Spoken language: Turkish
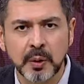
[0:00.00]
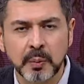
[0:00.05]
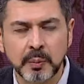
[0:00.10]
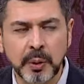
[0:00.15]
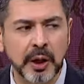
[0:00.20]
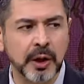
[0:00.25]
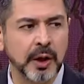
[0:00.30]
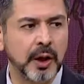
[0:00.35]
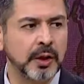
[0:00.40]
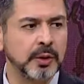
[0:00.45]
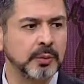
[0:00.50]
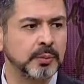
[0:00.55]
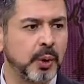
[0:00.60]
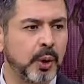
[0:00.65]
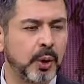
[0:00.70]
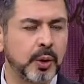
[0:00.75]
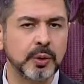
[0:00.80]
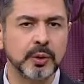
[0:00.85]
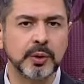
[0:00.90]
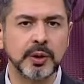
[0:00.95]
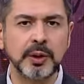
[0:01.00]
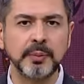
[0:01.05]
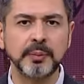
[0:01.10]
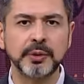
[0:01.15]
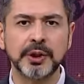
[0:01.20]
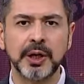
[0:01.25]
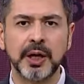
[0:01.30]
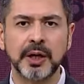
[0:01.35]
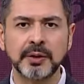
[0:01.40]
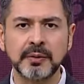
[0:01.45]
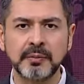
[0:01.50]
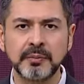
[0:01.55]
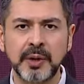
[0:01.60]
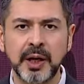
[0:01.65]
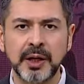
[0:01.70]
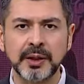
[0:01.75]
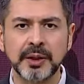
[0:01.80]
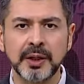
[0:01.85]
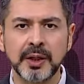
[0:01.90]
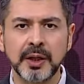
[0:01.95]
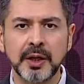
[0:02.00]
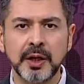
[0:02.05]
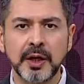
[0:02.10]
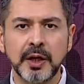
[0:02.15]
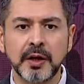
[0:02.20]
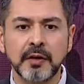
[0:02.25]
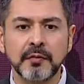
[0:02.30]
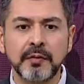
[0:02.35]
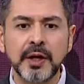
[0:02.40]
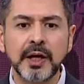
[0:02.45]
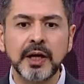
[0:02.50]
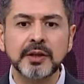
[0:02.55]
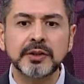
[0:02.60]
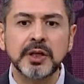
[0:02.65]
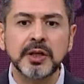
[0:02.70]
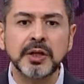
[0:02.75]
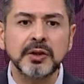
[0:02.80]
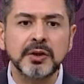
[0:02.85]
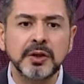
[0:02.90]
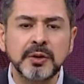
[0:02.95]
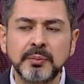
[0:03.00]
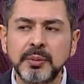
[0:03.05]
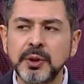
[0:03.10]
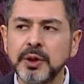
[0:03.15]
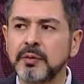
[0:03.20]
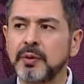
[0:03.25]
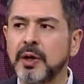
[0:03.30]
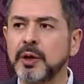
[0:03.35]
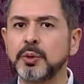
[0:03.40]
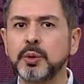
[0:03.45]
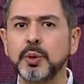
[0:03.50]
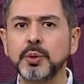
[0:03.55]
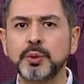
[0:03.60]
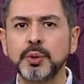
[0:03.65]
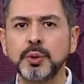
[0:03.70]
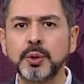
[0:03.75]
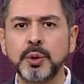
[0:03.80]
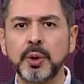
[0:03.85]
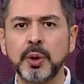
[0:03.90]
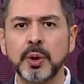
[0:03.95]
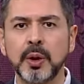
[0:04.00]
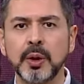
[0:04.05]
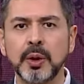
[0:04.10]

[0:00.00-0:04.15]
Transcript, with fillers: Paran bol, imkanın var. Veya tanıdığın biri var götürüyor.